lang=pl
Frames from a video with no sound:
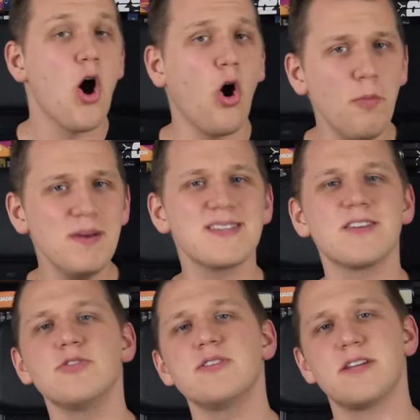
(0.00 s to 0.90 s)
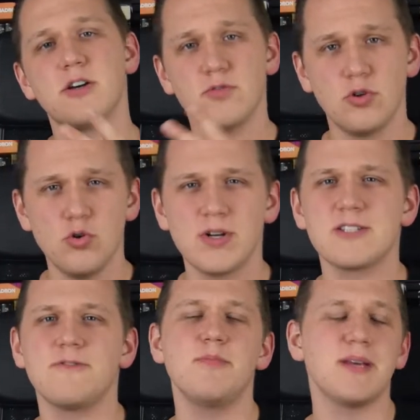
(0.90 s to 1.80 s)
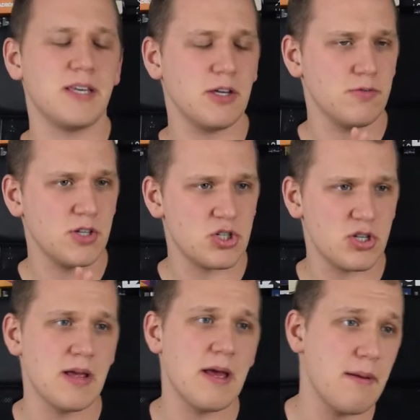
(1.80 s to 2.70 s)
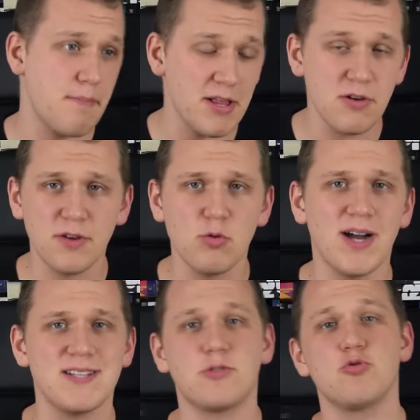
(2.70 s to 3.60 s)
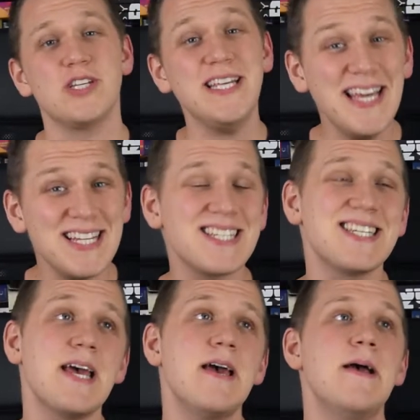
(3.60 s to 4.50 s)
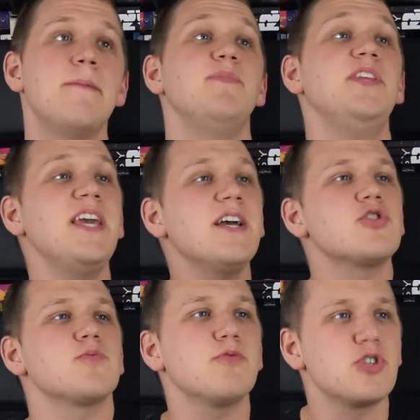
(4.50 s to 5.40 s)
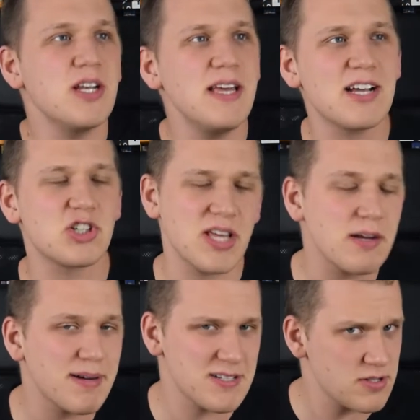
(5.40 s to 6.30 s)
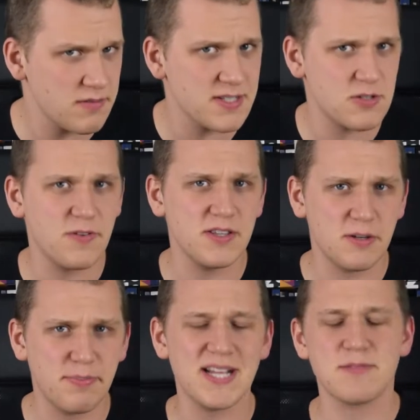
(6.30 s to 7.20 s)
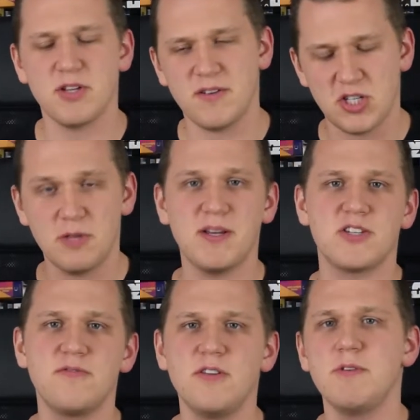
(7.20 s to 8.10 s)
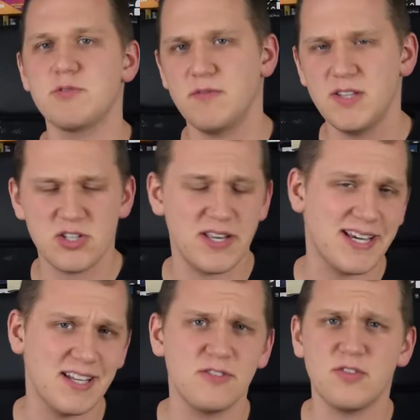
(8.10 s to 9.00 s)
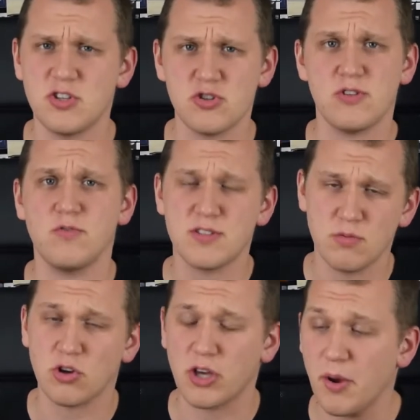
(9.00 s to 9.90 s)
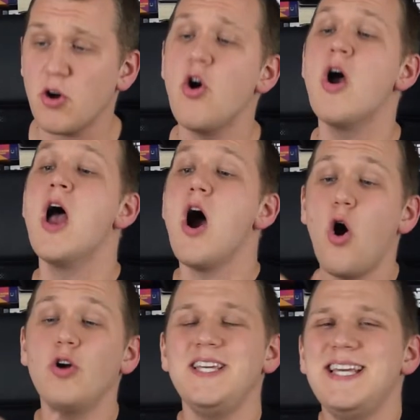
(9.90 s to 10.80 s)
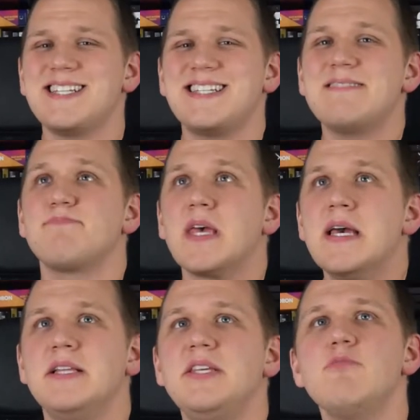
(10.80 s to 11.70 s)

Obie strony, zarówno Lucasfilm, jak i również e, Benioff i Weiss, którzy jeszcze nie rozpoczęli aż tak bardzo zaawansowanych prac, ponieważ ich pierwszy film miał zawitać na ekrany w 2022 roku, oni jeszcze nie